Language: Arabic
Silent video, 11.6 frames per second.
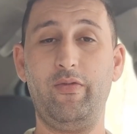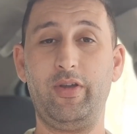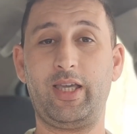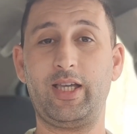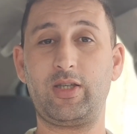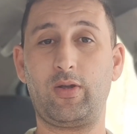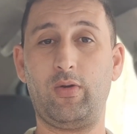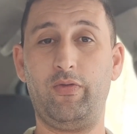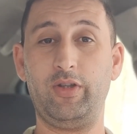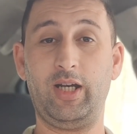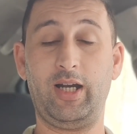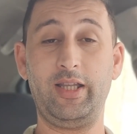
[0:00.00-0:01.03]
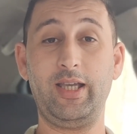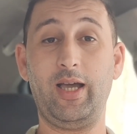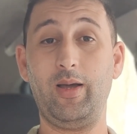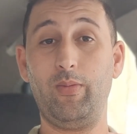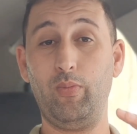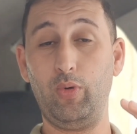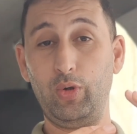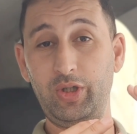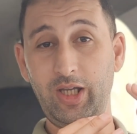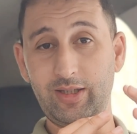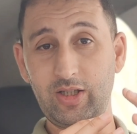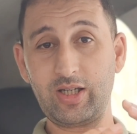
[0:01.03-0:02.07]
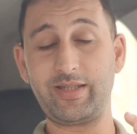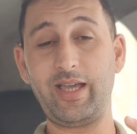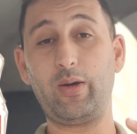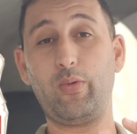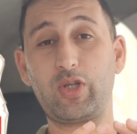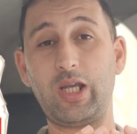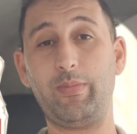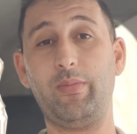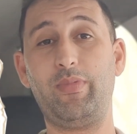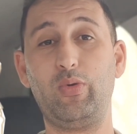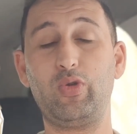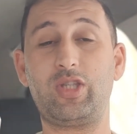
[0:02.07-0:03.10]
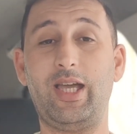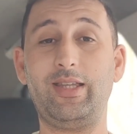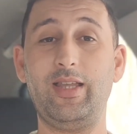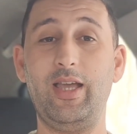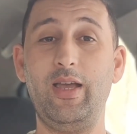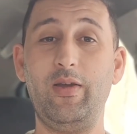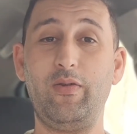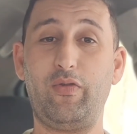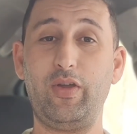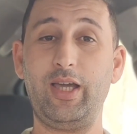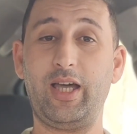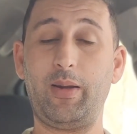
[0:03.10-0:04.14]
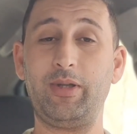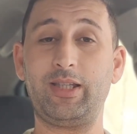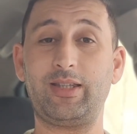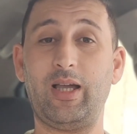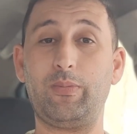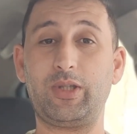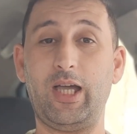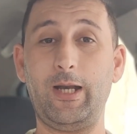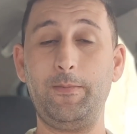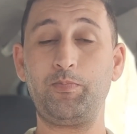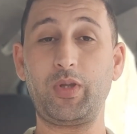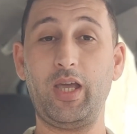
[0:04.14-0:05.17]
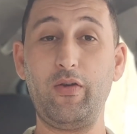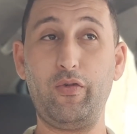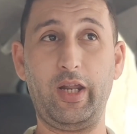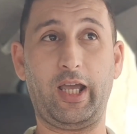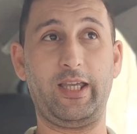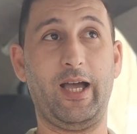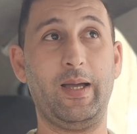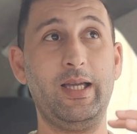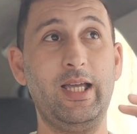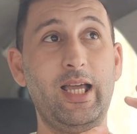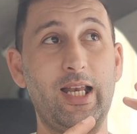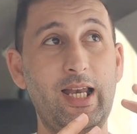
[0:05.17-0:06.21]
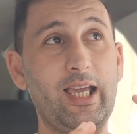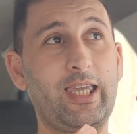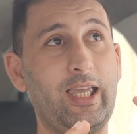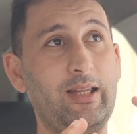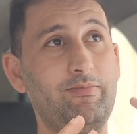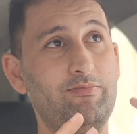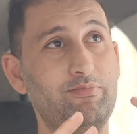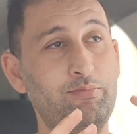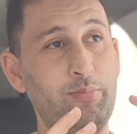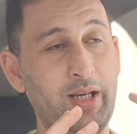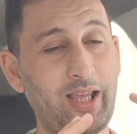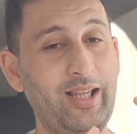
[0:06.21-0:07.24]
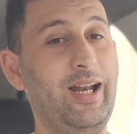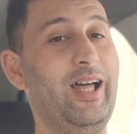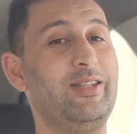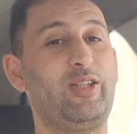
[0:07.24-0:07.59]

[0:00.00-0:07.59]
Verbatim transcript: في كأس الكونفدرالية مولودية الجزائر وشباب الوزداد في رابطة أبطال إفريقيا لكن من خلال هذه